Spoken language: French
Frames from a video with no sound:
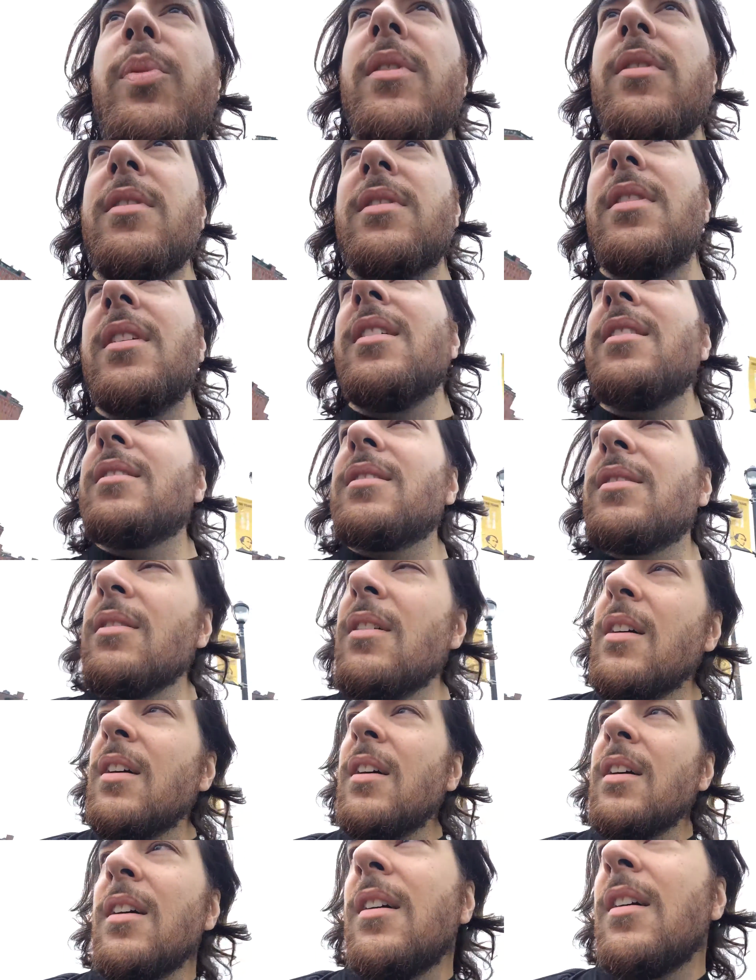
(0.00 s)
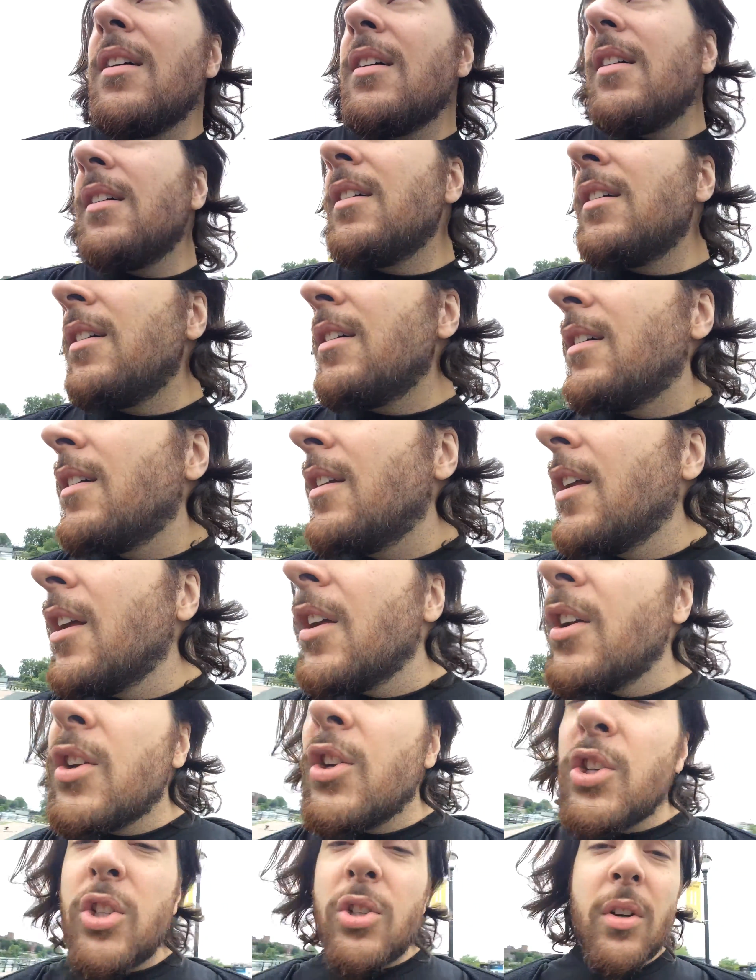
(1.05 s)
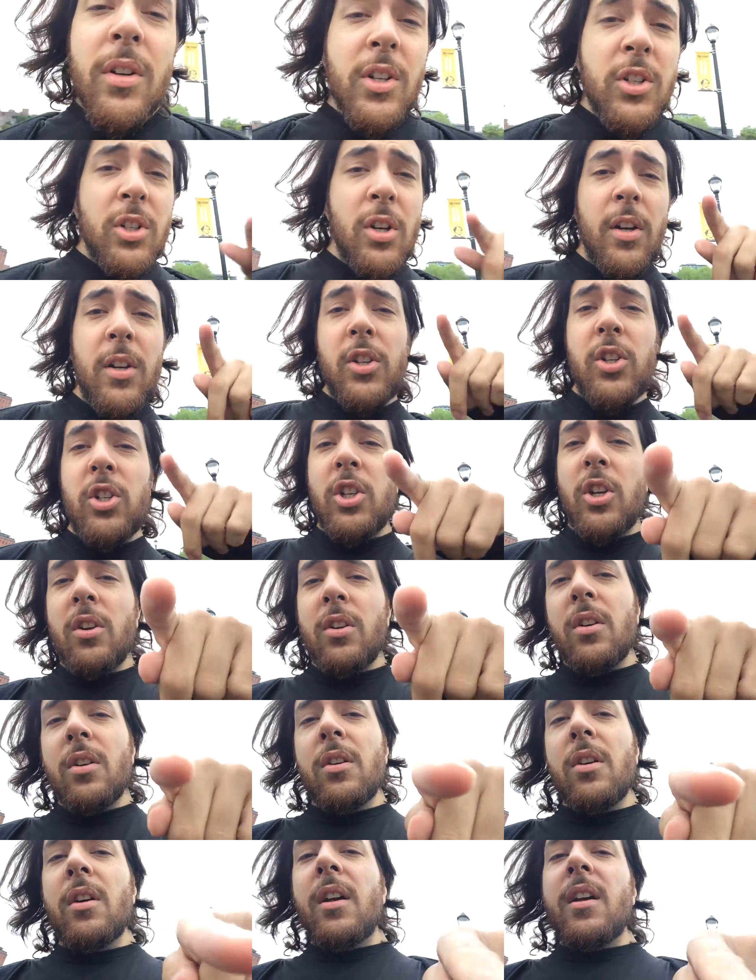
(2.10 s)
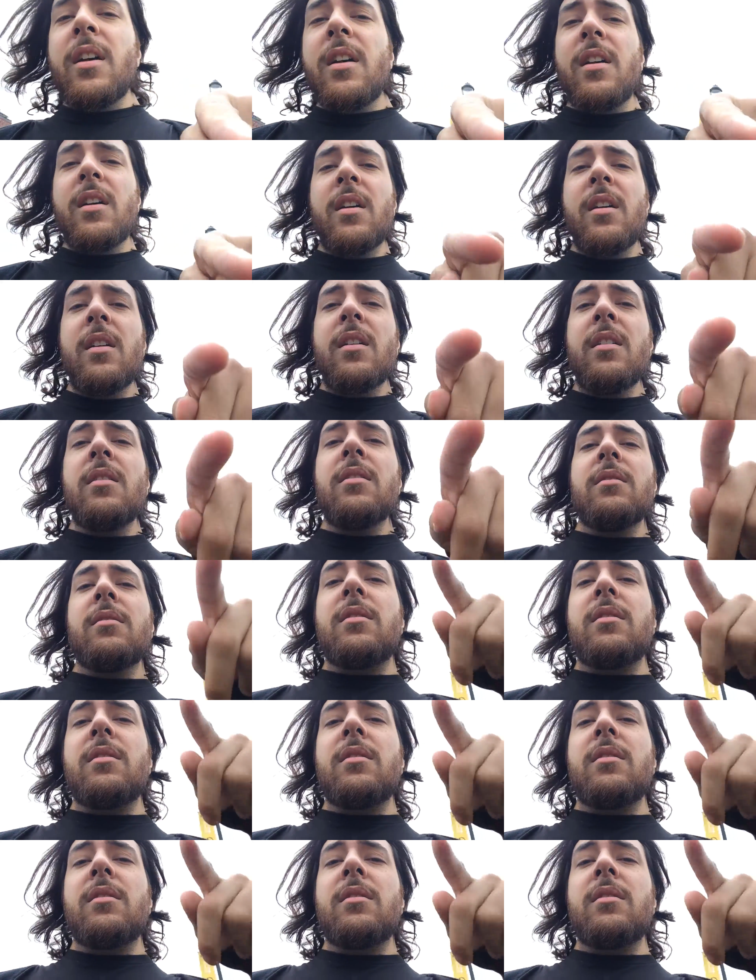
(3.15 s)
pense à toi. Shorty, shorty, shorty, tu